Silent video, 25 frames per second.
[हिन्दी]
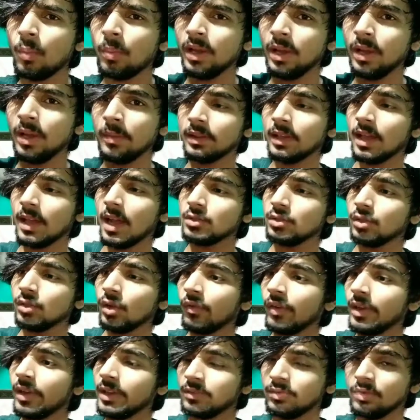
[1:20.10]
हूँ पहले बता चुका
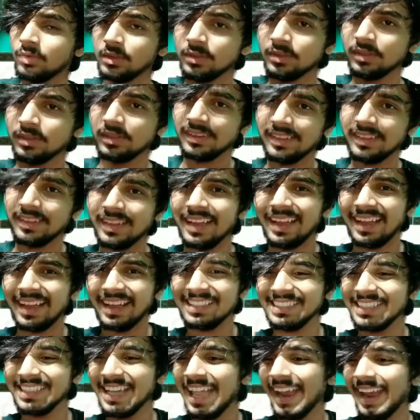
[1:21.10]
हूँ फेस वॉश
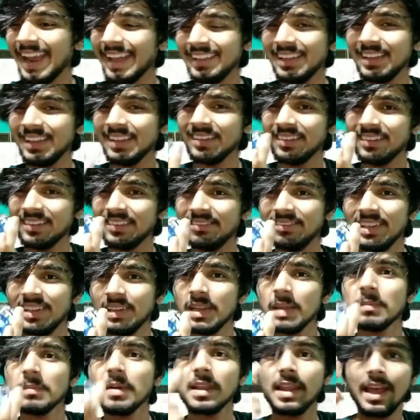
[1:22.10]
अच्छा है कि नहीं तो
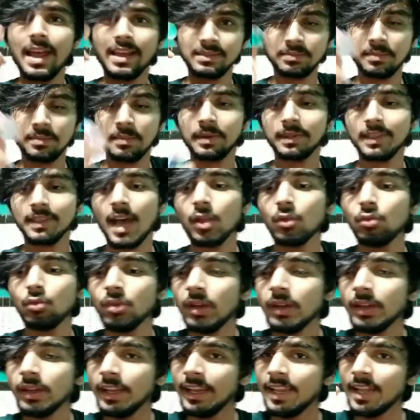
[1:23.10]
दे बता बता
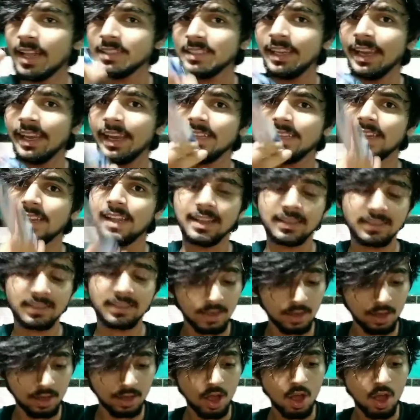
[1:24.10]
दूंगा लेना चाहिए कि नहीं लेना
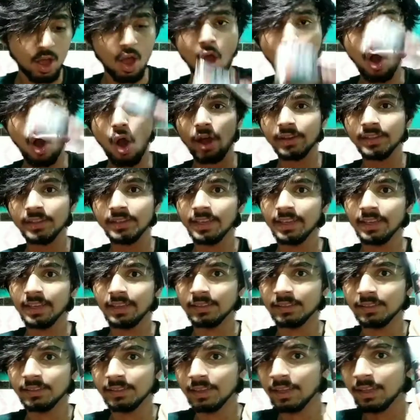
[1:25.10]
चाहिए और ये
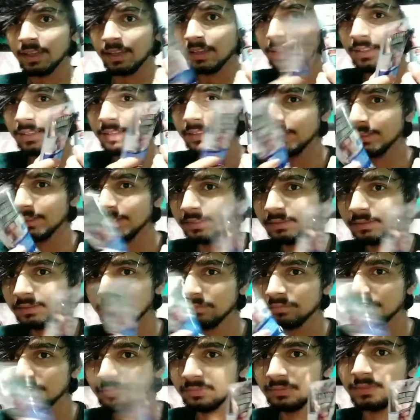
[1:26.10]

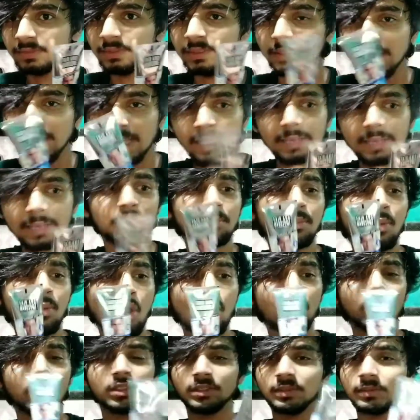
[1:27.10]
ये
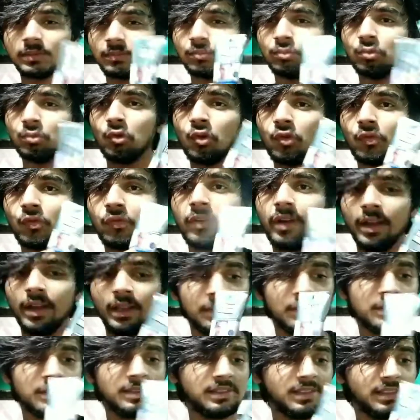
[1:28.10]
बॉस बहुत
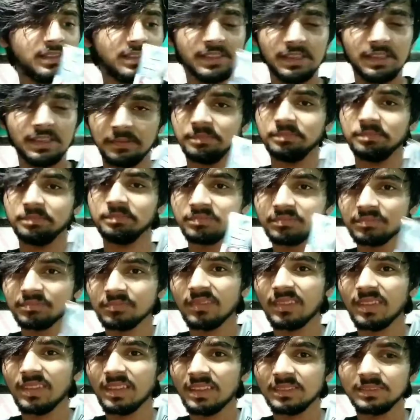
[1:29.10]
फायदेमंद चीज़ है
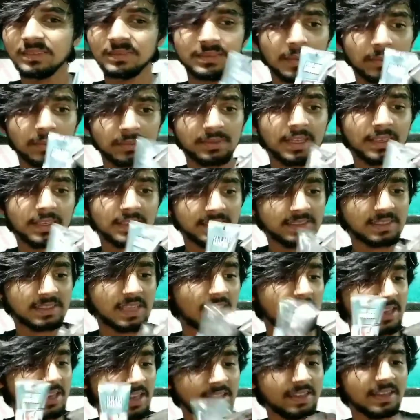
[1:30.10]
सबसे
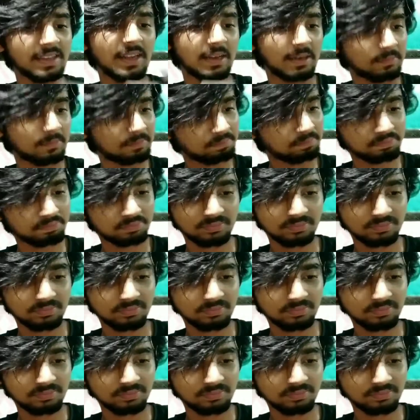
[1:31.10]
अच्छा यही लगा